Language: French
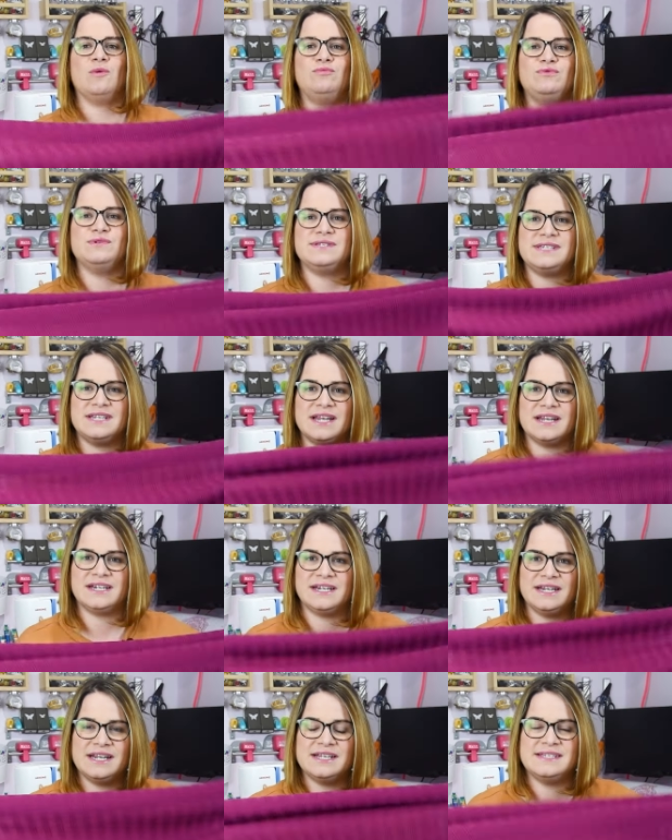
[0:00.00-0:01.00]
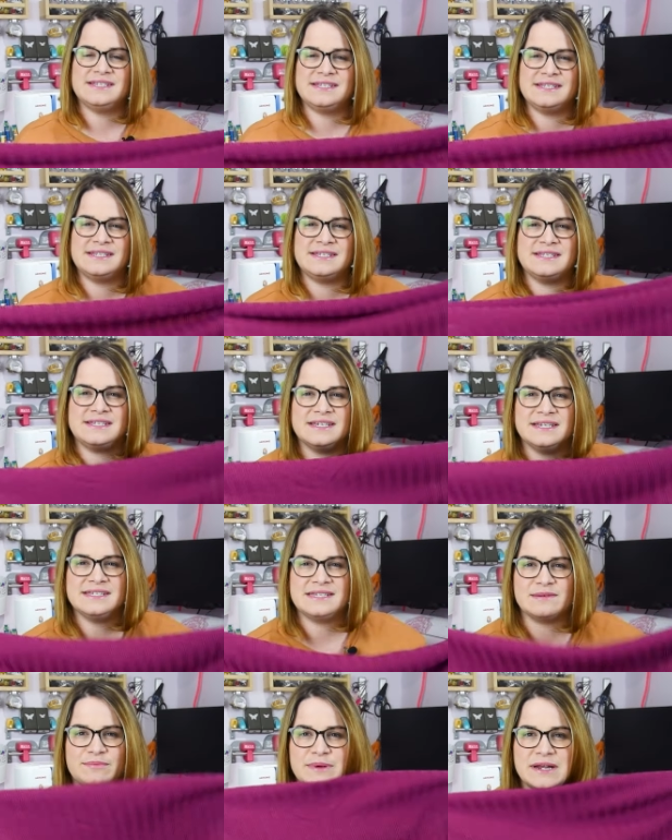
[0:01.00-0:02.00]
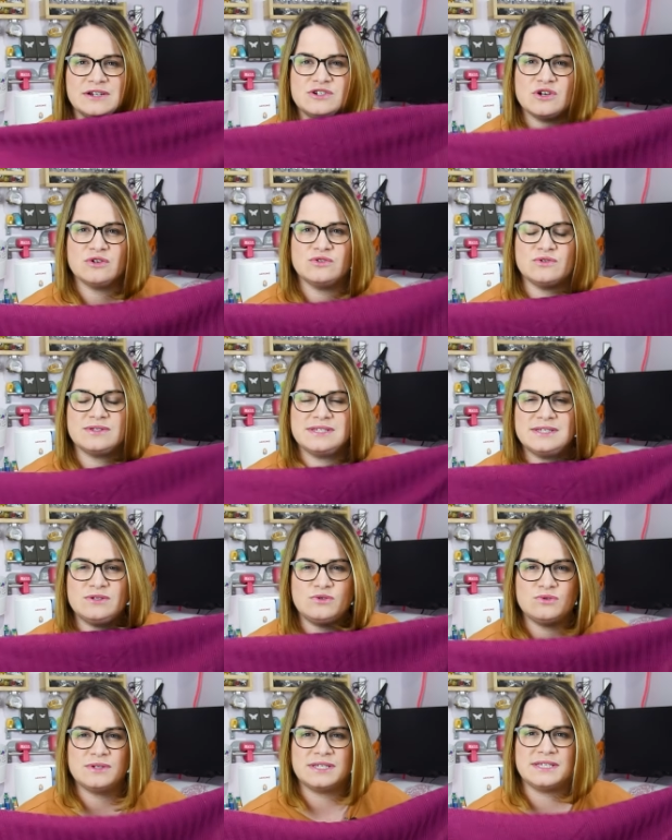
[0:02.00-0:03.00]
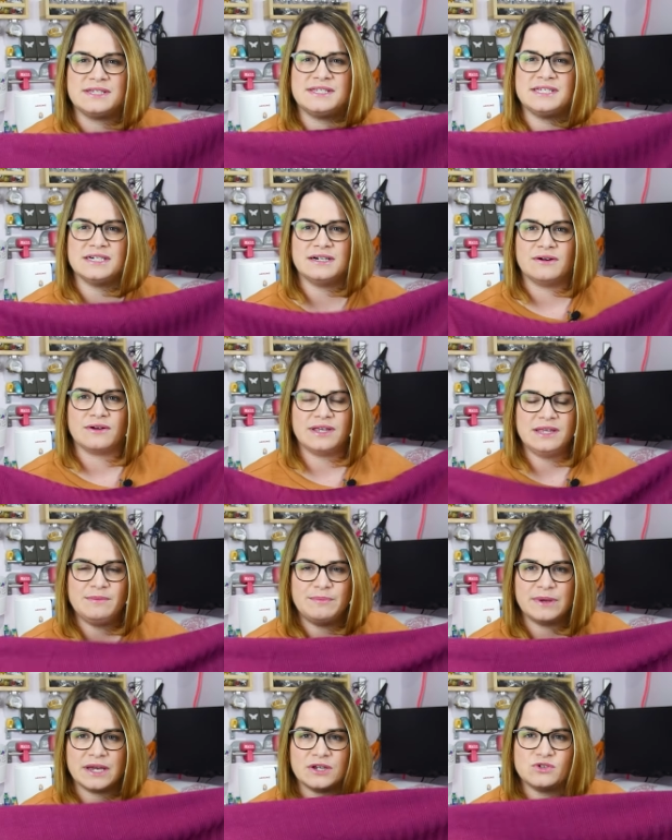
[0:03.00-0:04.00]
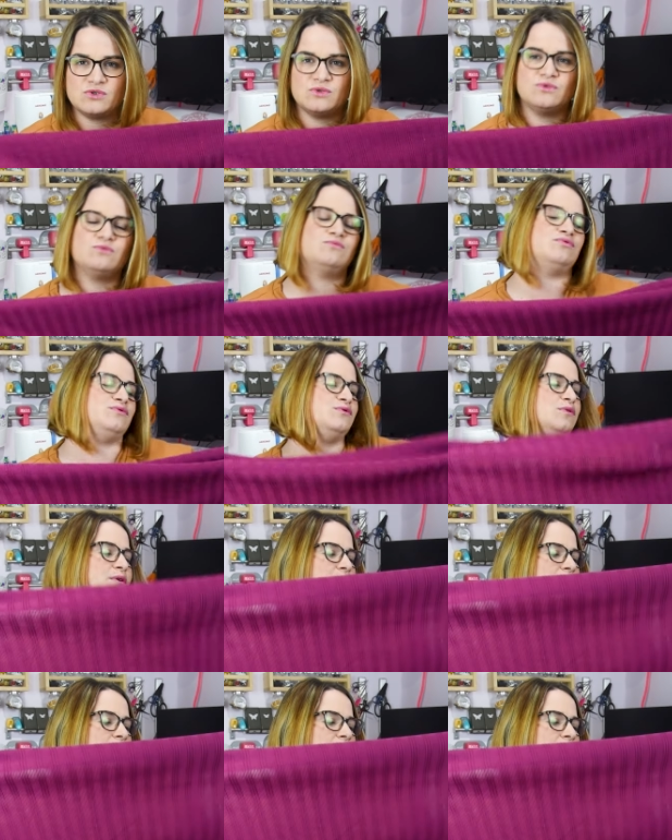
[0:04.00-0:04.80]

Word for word: En plus, il a de l'élasticité. C'est pas le genre de tissu qui tient hyper chaud non plus.